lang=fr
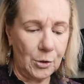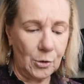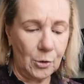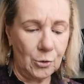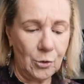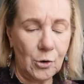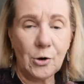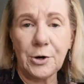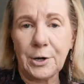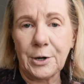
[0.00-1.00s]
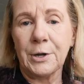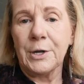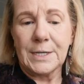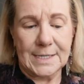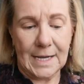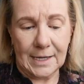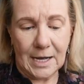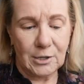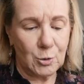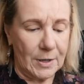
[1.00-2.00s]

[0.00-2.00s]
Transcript: on a 50,